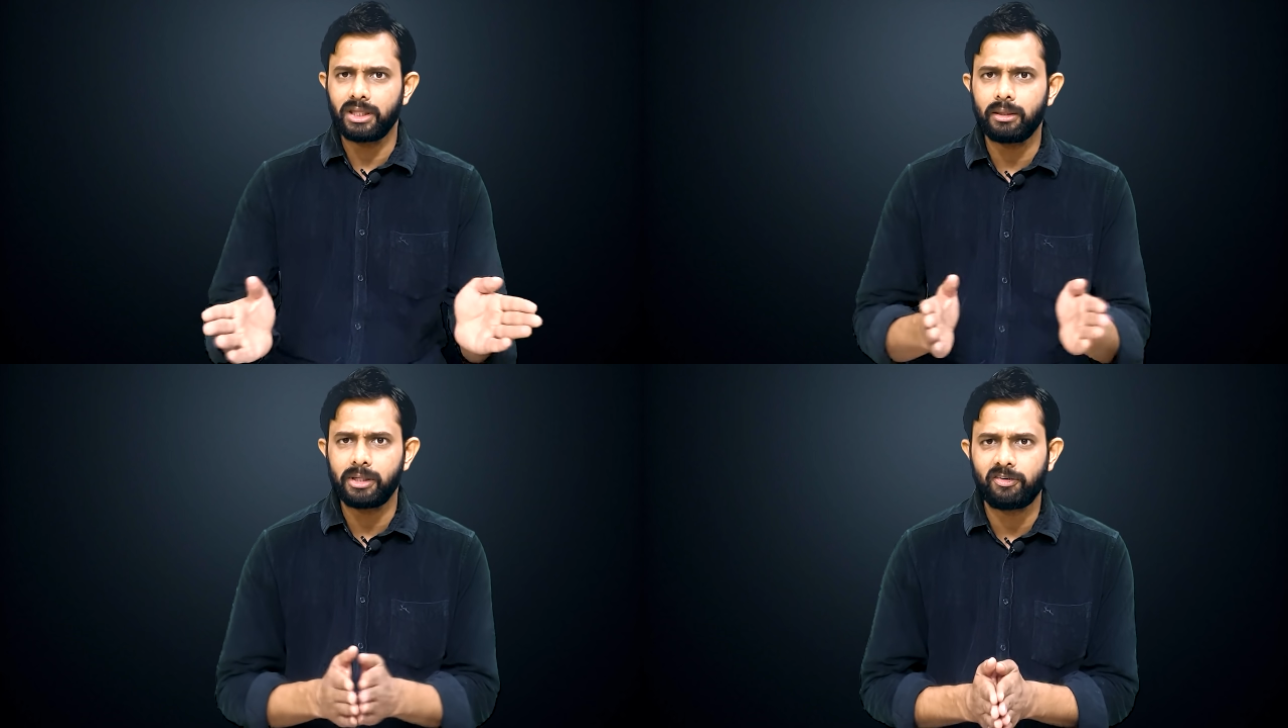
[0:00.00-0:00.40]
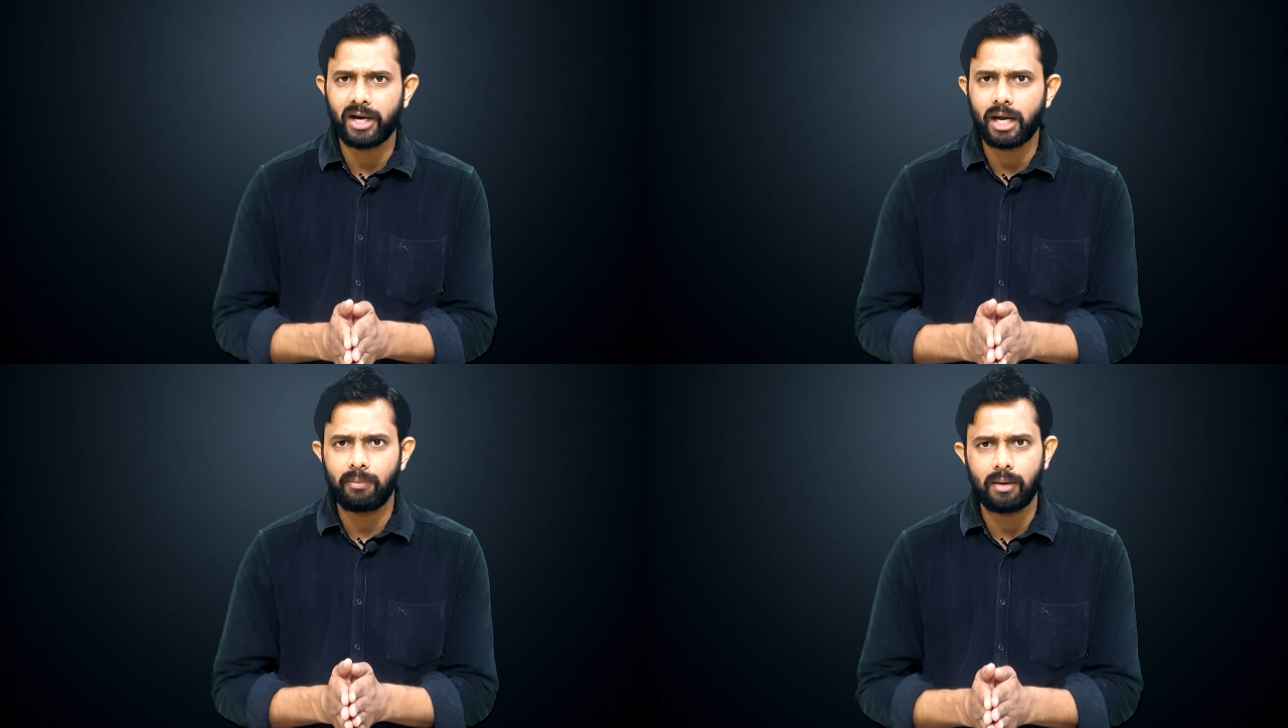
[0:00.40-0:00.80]
बनवाने
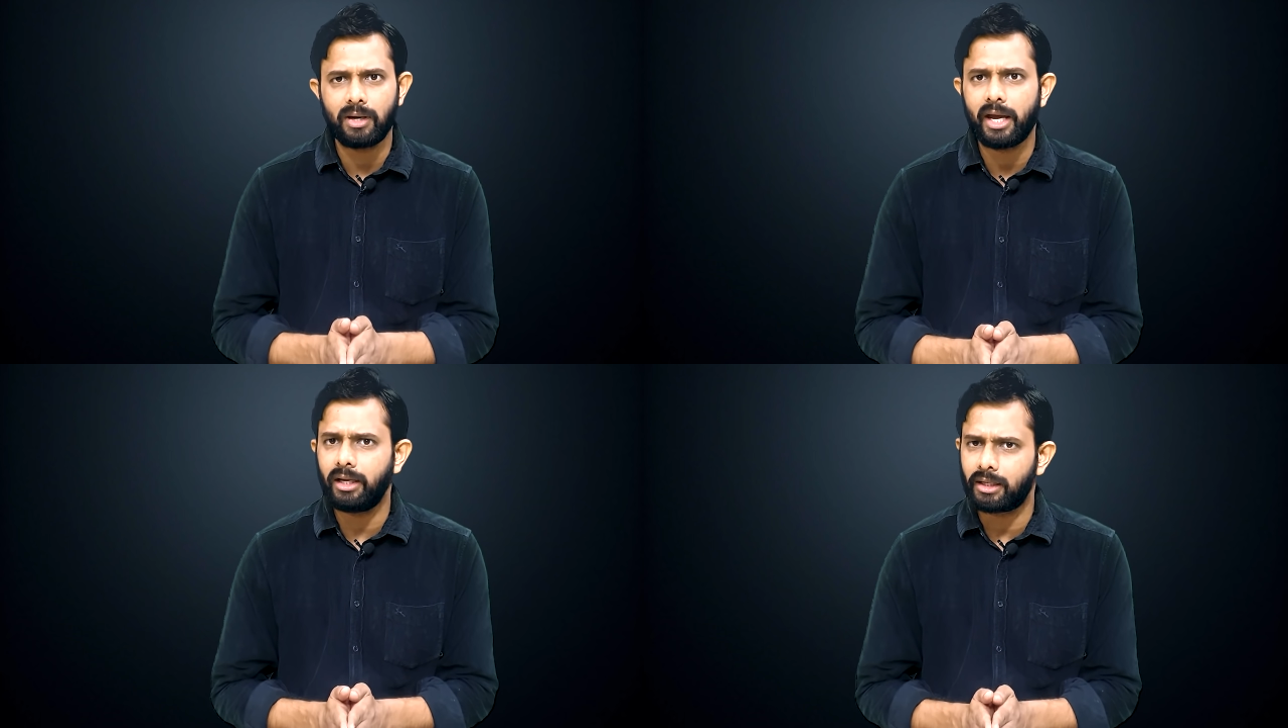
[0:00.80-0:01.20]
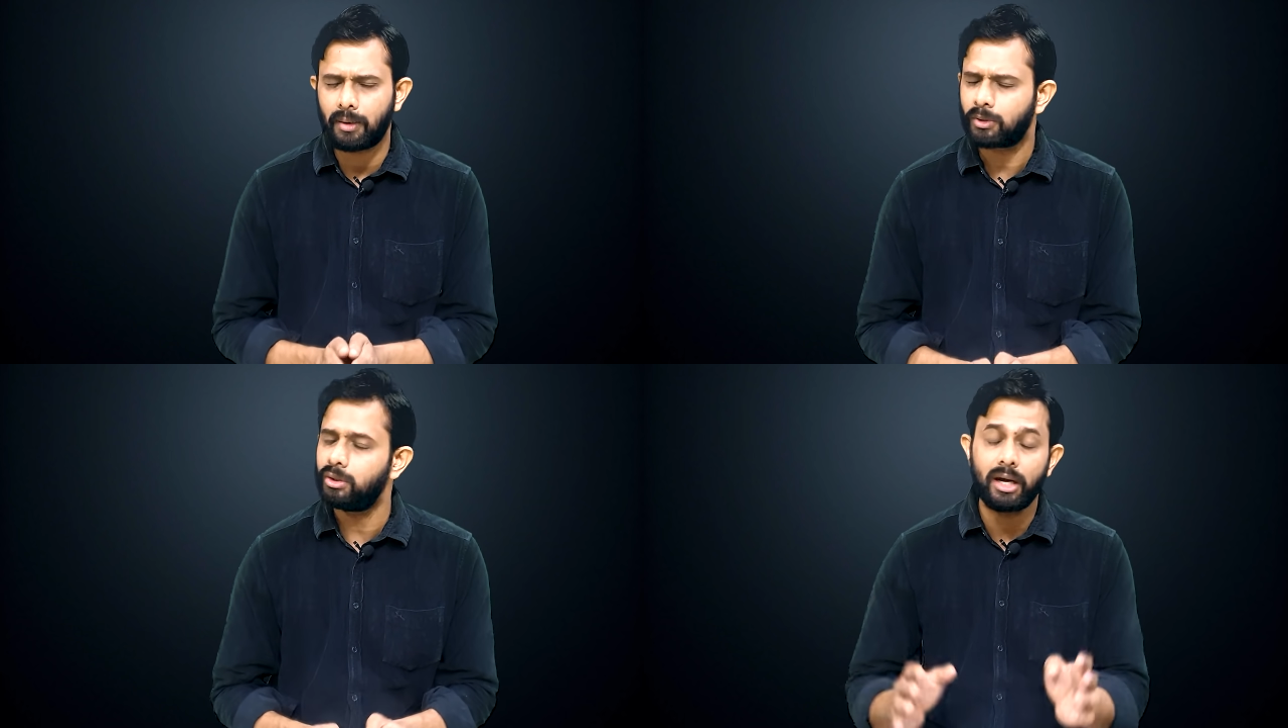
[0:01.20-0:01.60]
का मामला
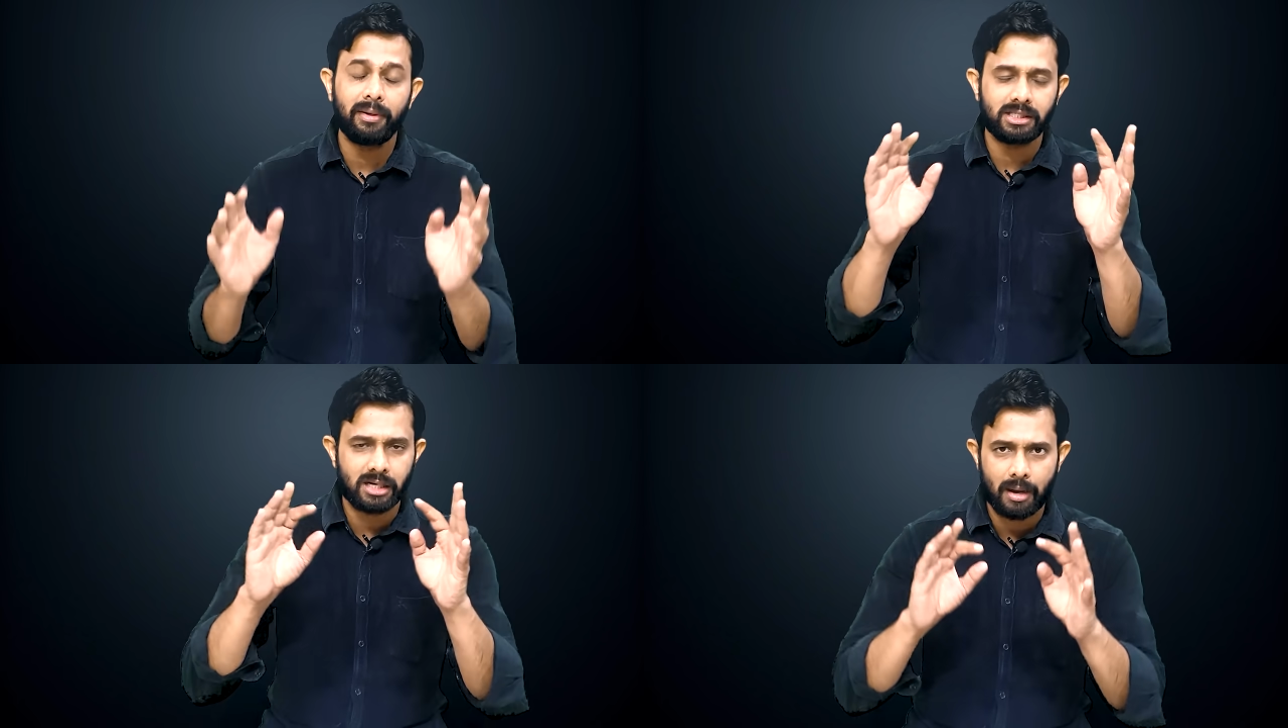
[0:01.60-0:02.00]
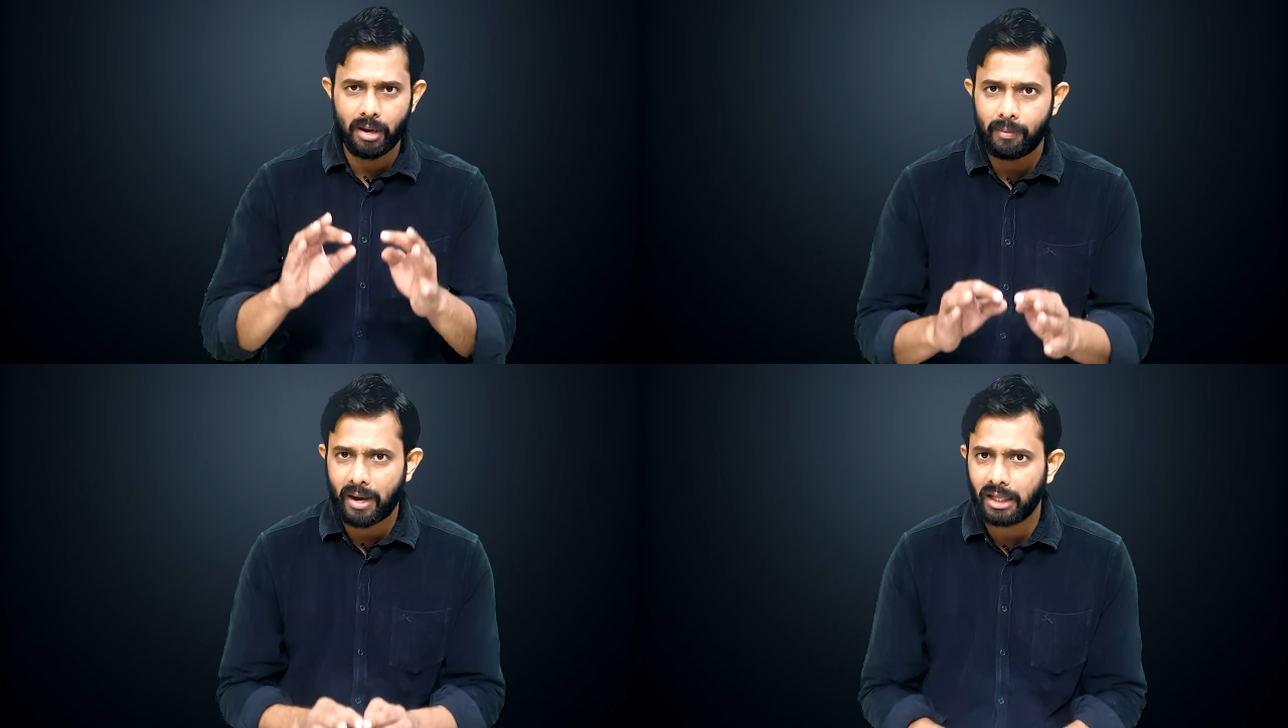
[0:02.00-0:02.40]
है
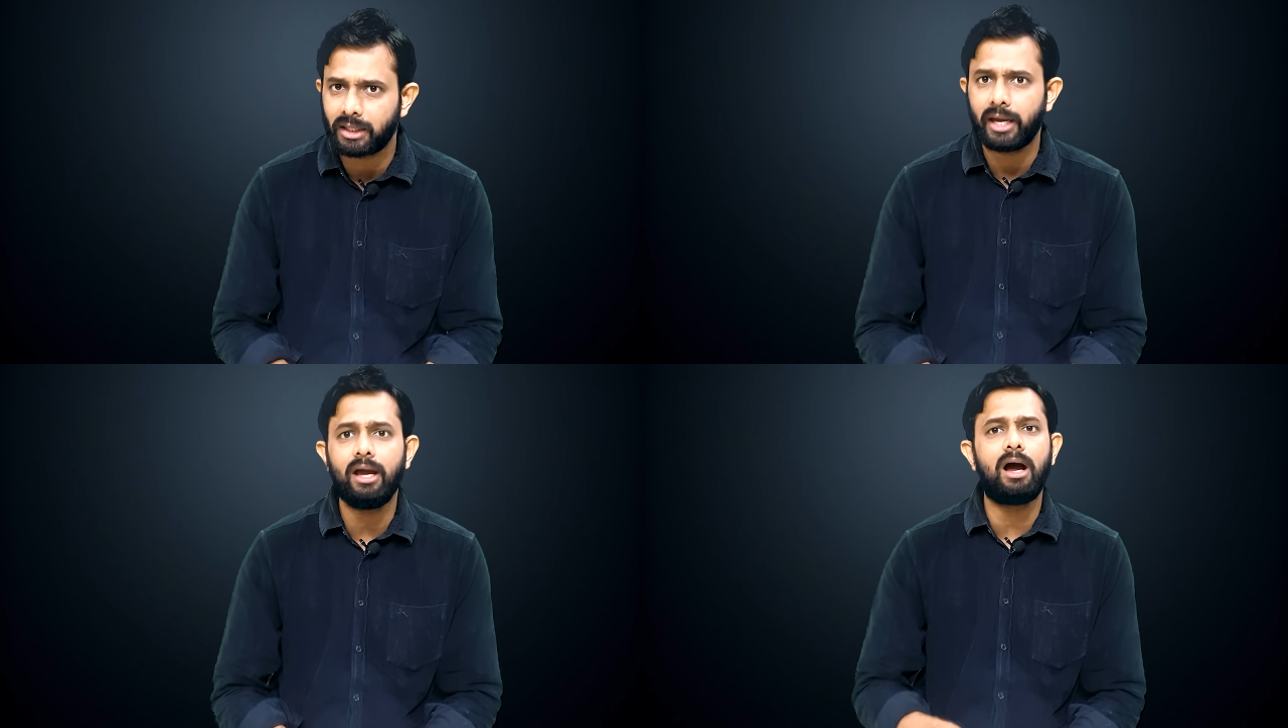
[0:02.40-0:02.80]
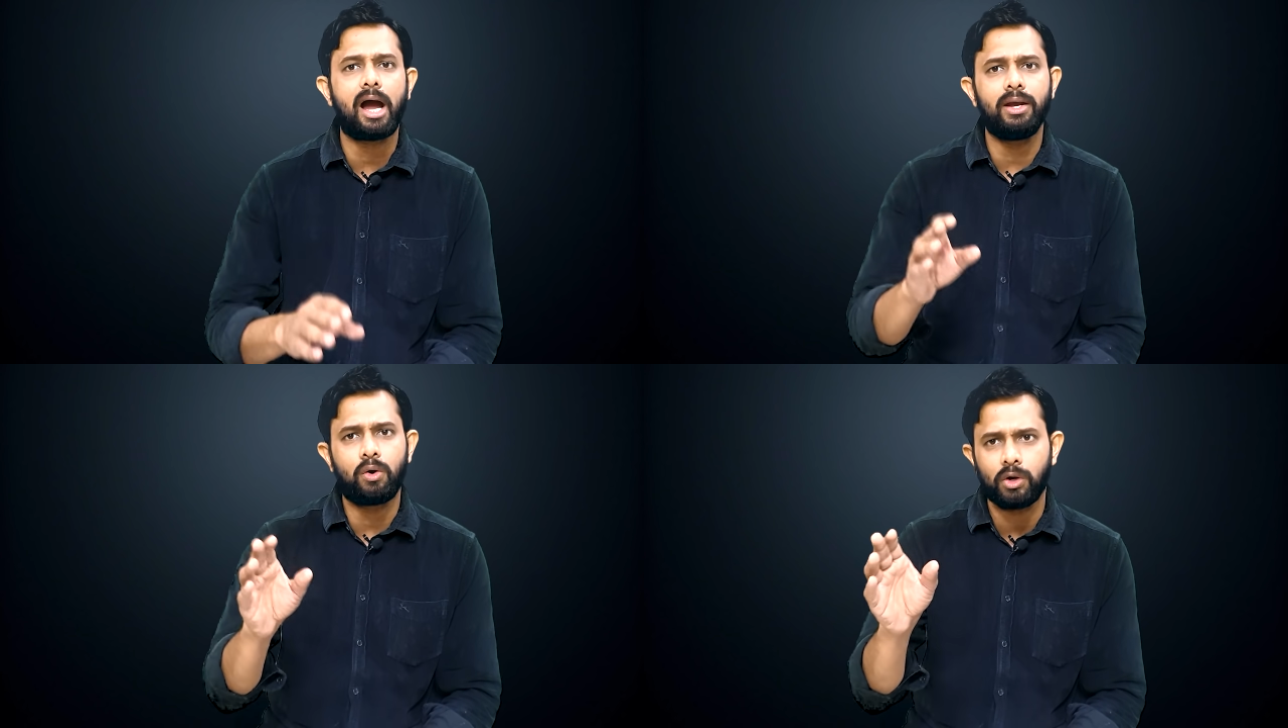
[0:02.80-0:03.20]
इस्लामाबाद के
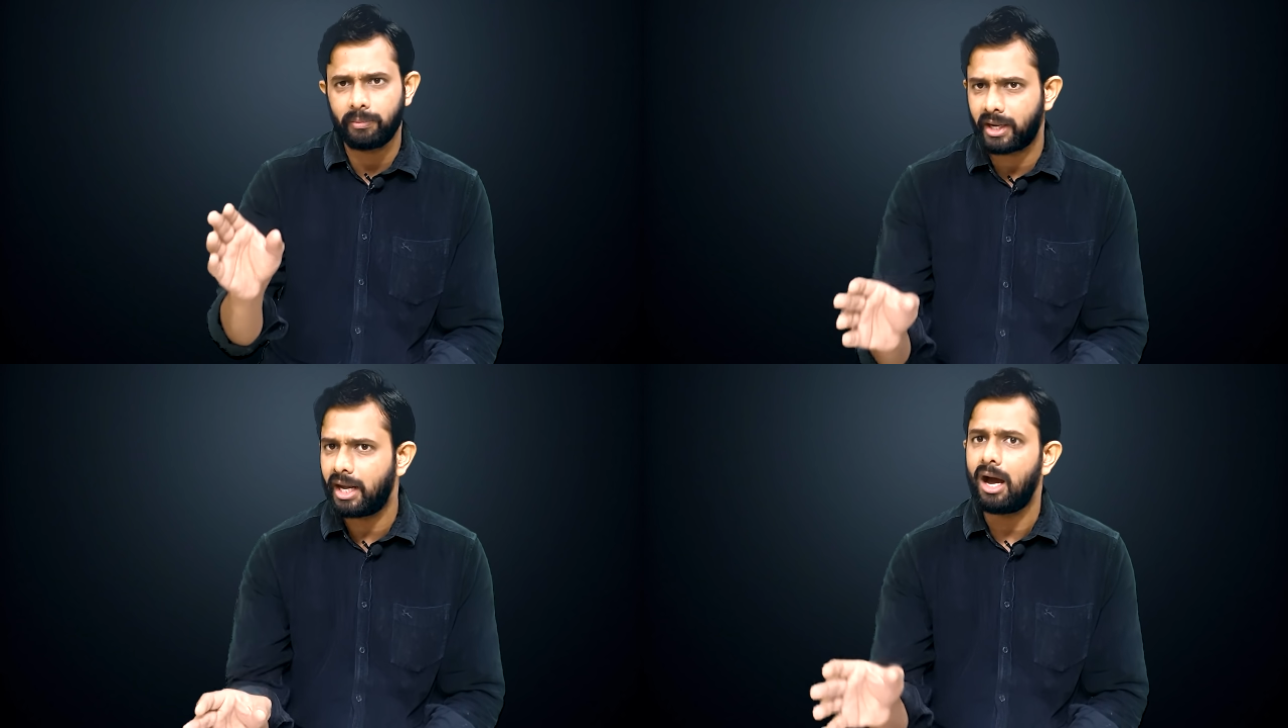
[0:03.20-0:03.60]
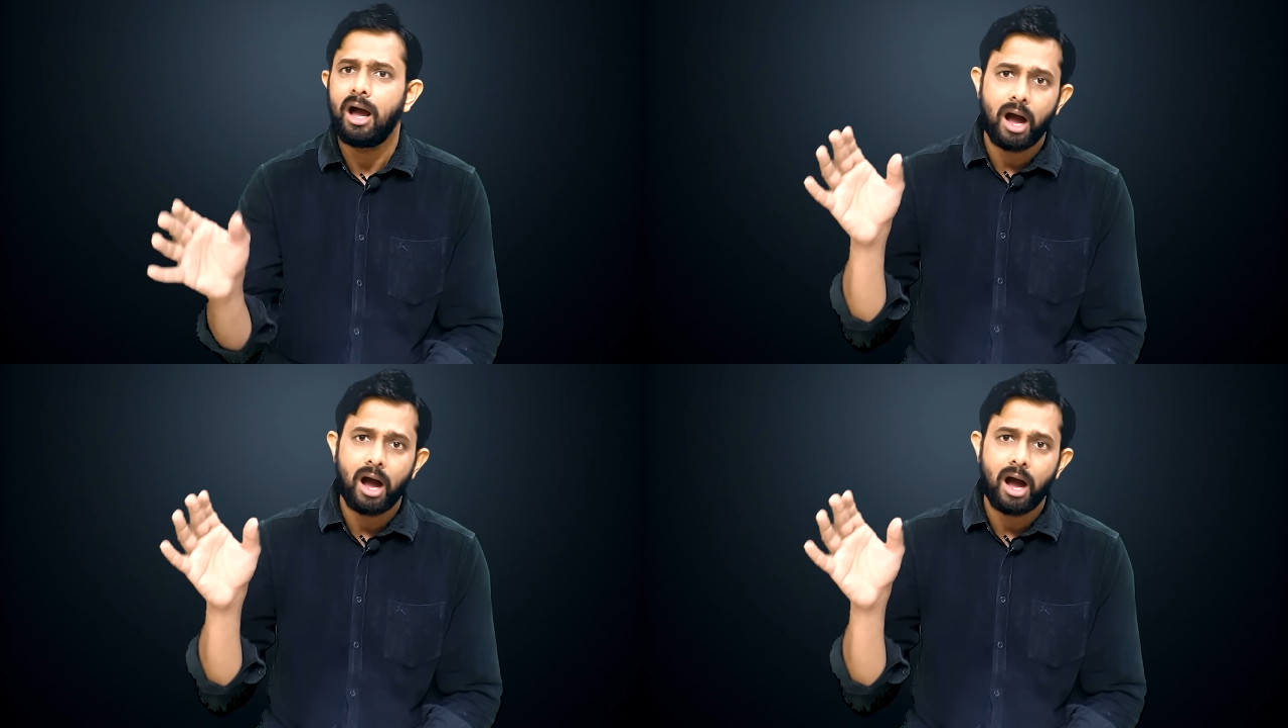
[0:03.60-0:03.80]
हाईकोर्ट में गया